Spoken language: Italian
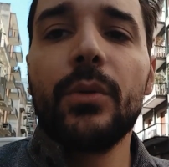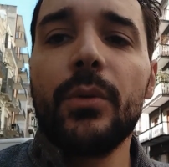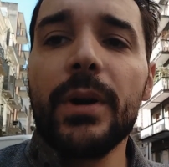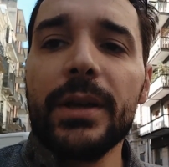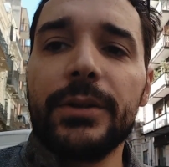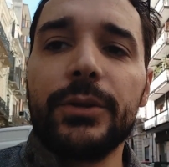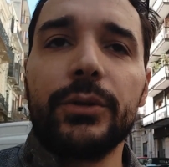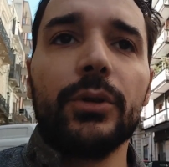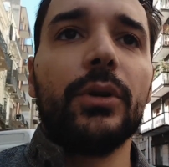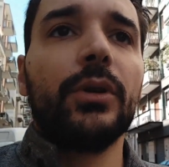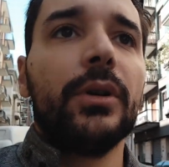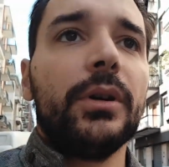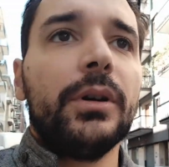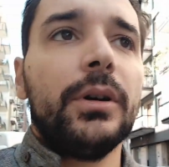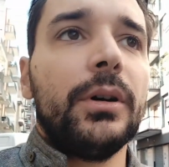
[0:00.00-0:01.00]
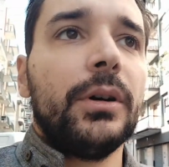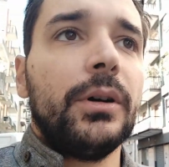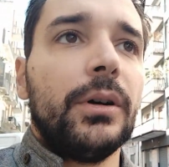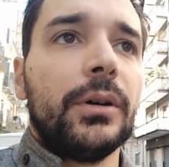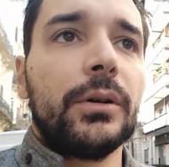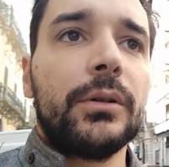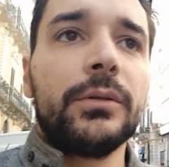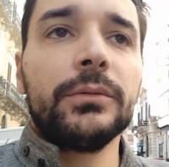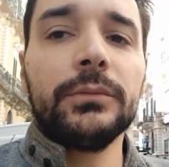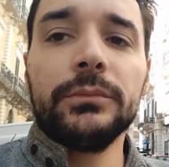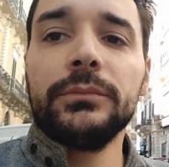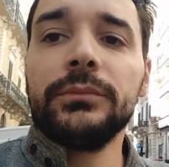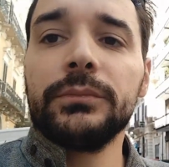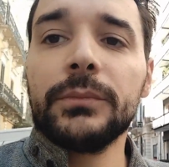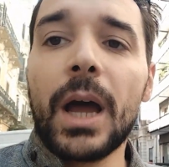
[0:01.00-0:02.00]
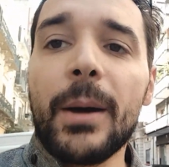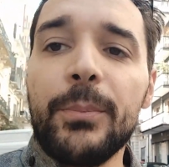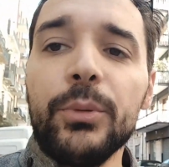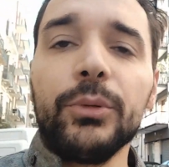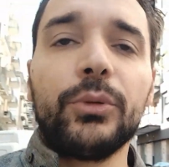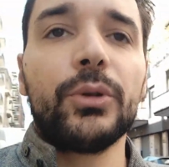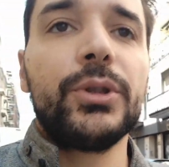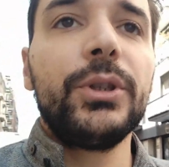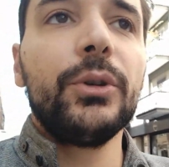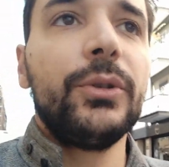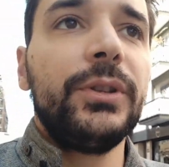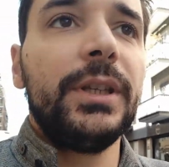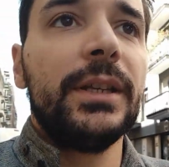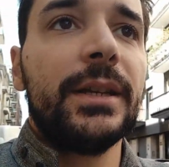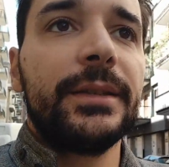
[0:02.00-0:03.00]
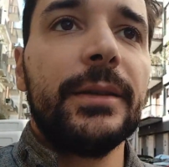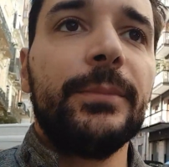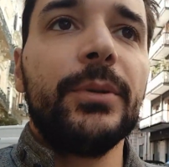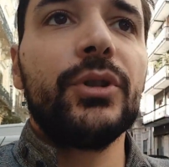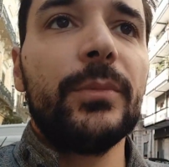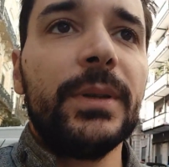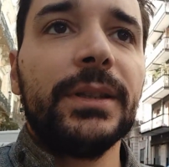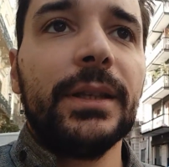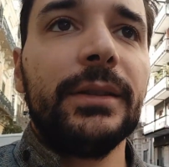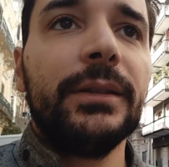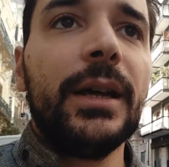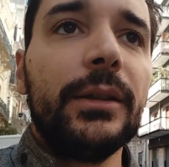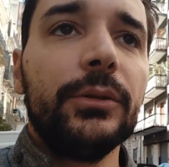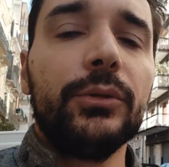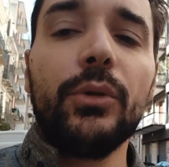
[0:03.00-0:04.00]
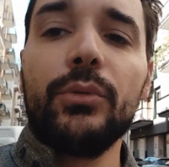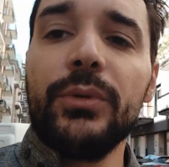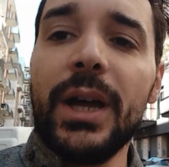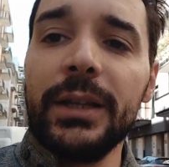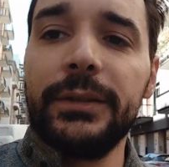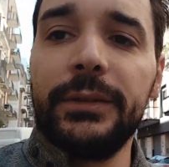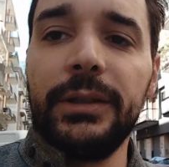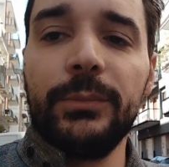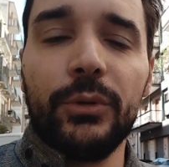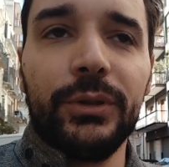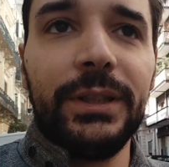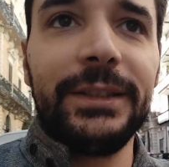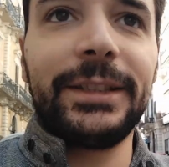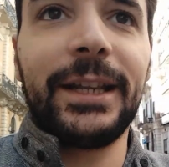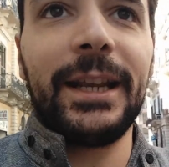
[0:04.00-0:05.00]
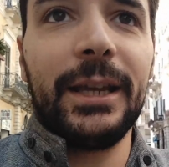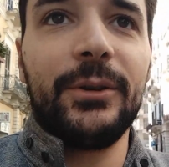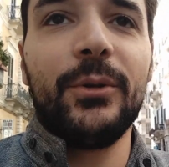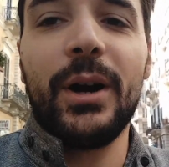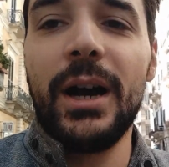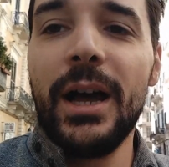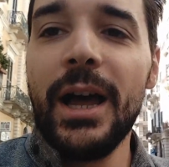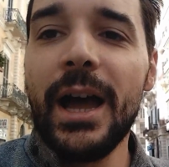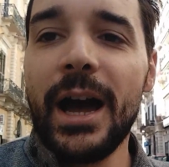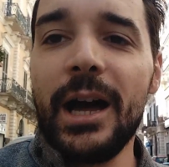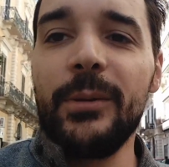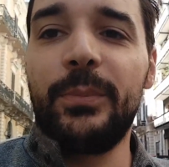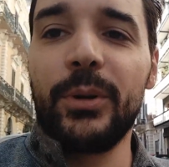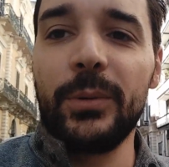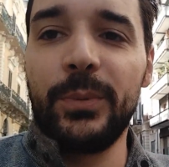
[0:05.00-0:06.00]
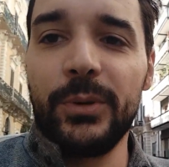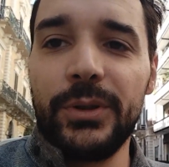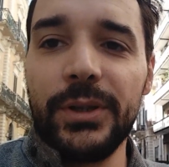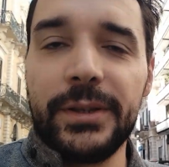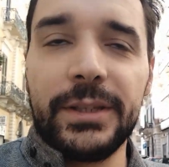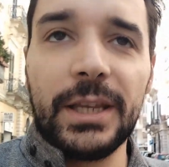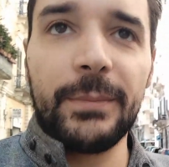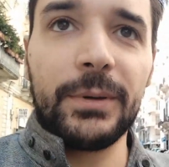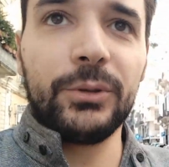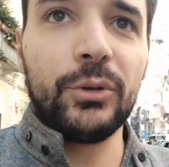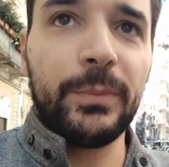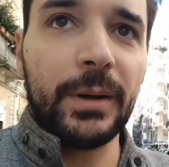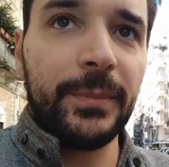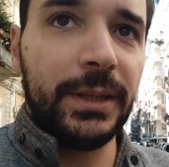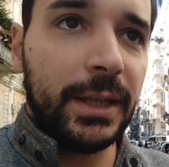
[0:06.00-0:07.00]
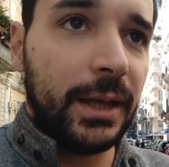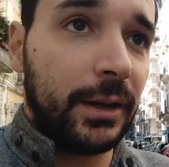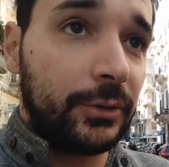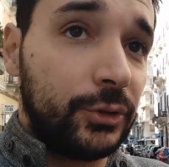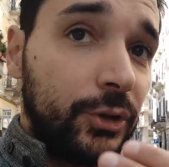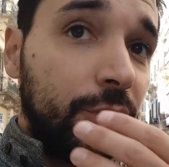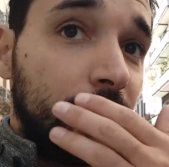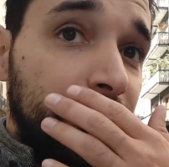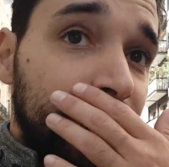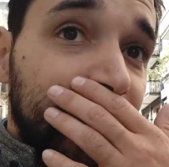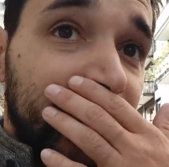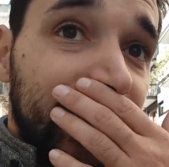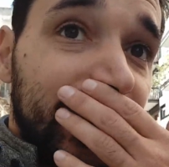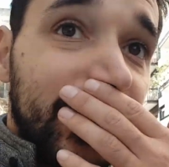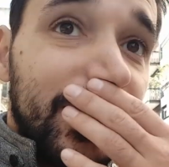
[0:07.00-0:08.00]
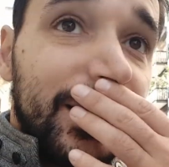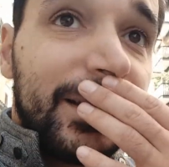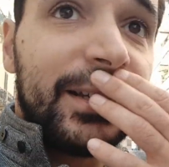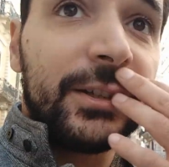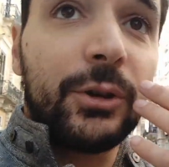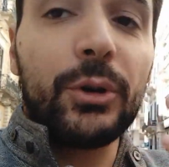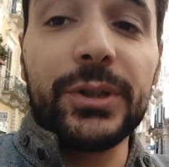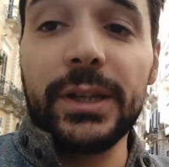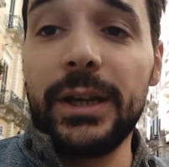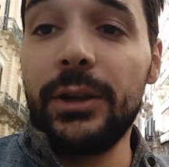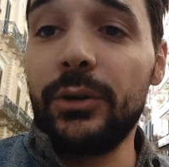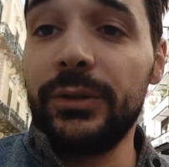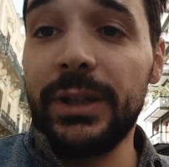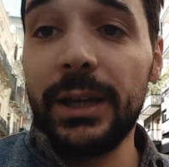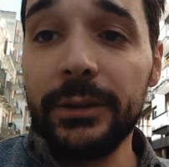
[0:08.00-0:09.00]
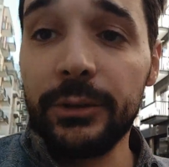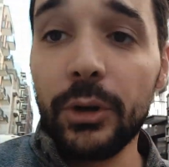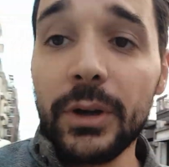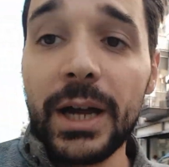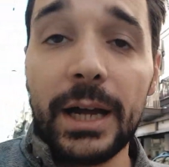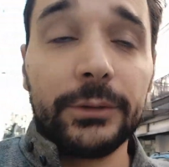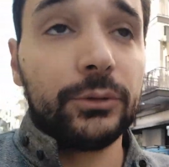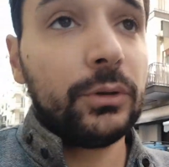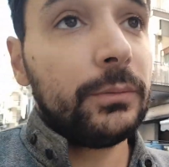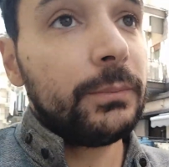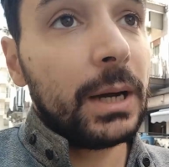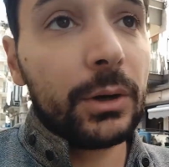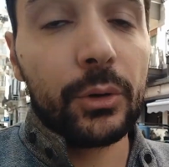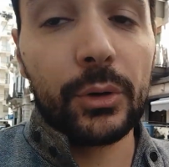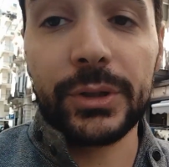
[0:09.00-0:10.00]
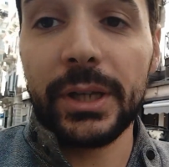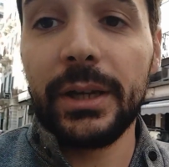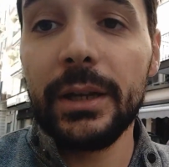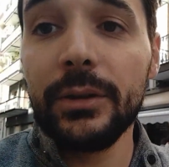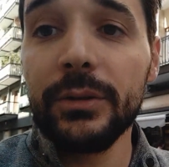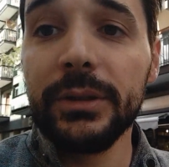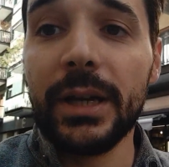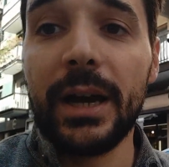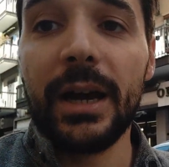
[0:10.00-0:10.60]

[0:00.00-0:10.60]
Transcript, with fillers: Questo eh, appunto si ottiene semplicemente dando un attimo di tregua al proprio sistema dopaminergico cosa che non dà il drogato, ma cosa che non dà